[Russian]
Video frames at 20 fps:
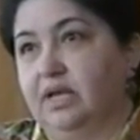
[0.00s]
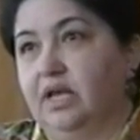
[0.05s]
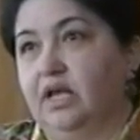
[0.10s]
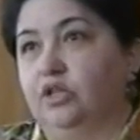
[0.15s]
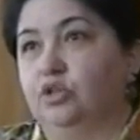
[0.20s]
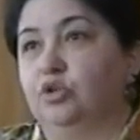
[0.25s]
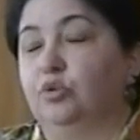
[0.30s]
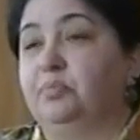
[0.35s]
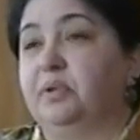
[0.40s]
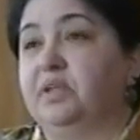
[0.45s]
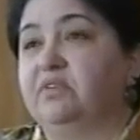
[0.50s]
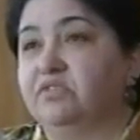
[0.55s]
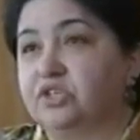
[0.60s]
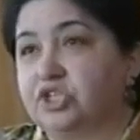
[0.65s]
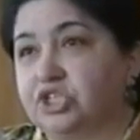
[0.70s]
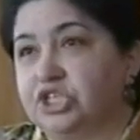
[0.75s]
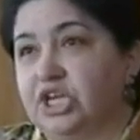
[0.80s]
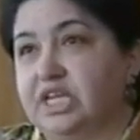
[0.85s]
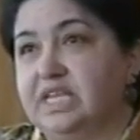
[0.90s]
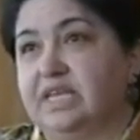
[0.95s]
Но
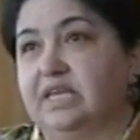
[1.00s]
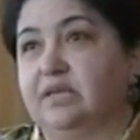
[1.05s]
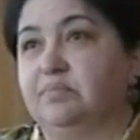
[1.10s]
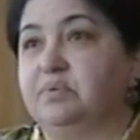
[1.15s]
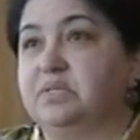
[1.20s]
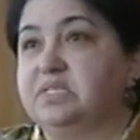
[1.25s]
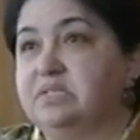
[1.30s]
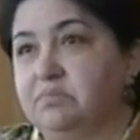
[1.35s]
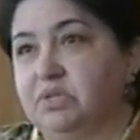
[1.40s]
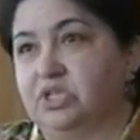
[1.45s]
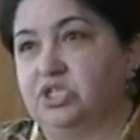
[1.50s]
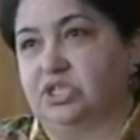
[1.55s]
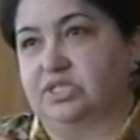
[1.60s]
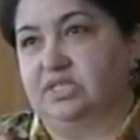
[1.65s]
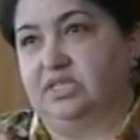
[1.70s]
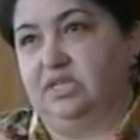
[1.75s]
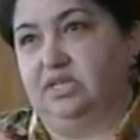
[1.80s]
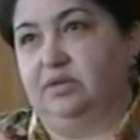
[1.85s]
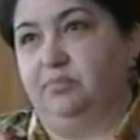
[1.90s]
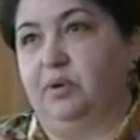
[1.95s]
превышения
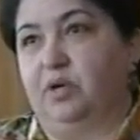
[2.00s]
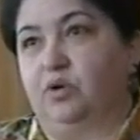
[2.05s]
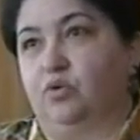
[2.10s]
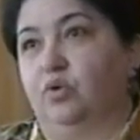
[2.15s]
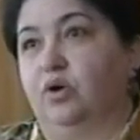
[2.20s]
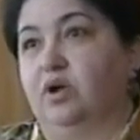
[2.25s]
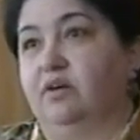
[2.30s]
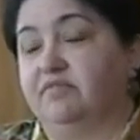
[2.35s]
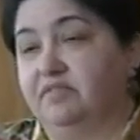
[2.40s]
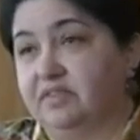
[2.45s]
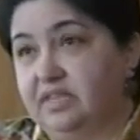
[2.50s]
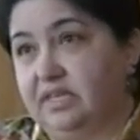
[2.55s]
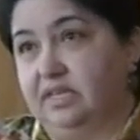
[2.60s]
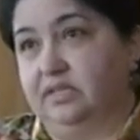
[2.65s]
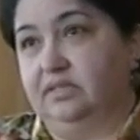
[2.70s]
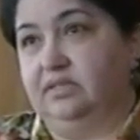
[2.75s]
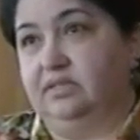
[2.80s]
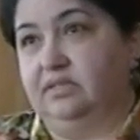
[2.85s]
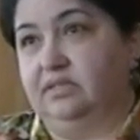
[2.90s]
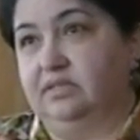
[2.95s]
эпидемических порогов нет.